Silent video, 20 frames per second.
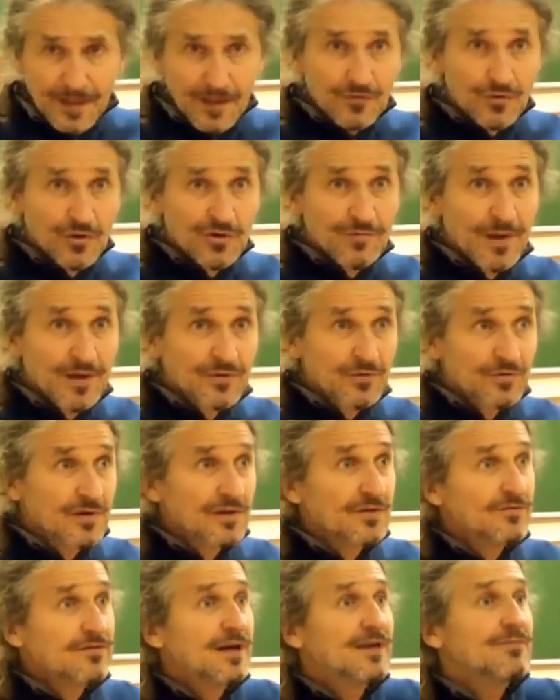тот поток
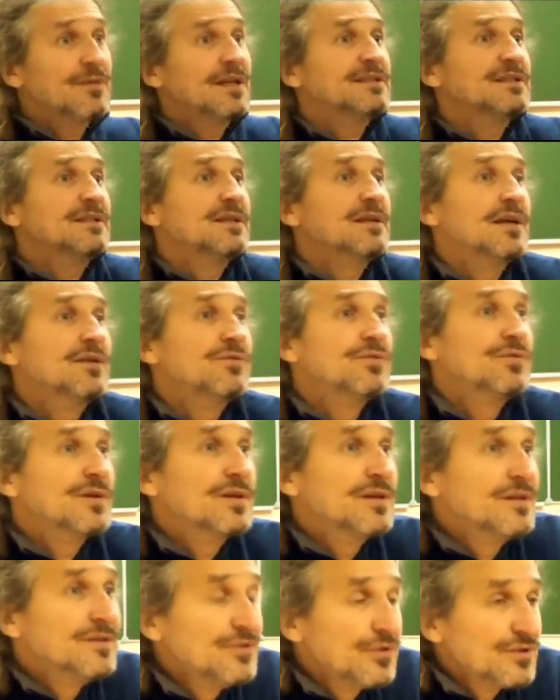информации,
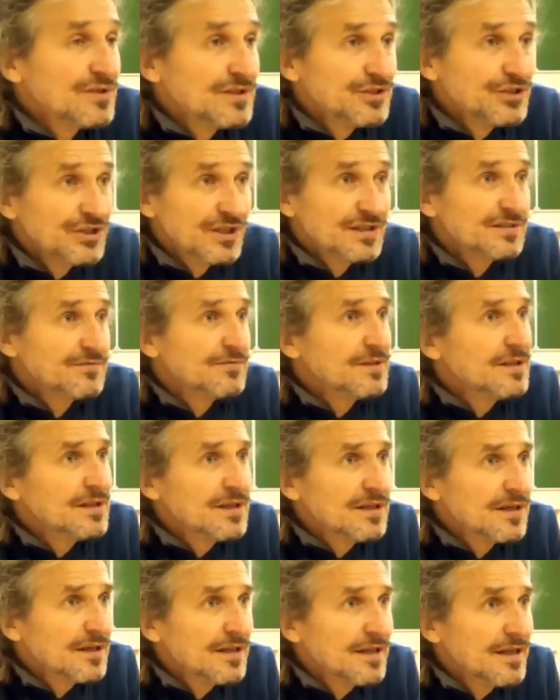который идет сейчас в
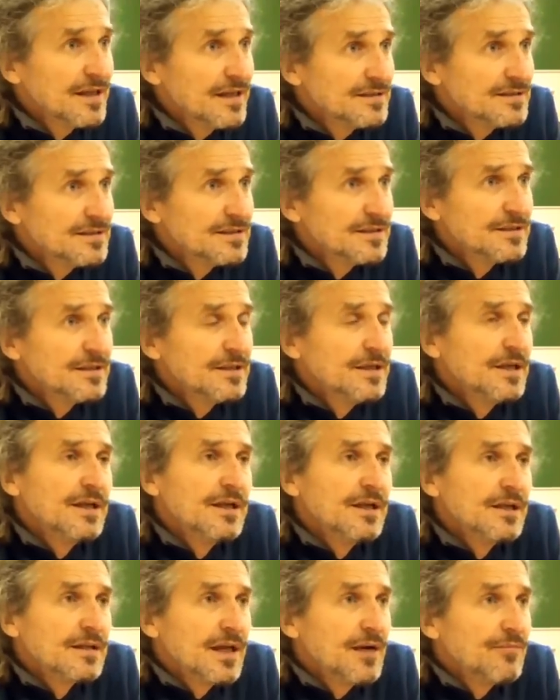интернете,
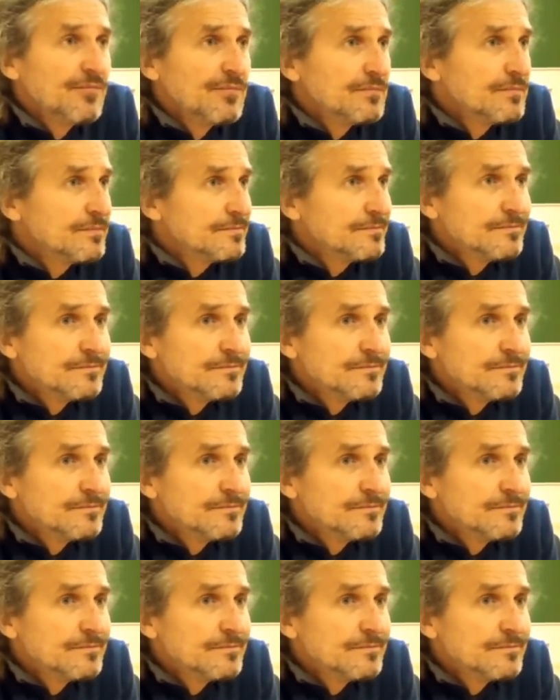там,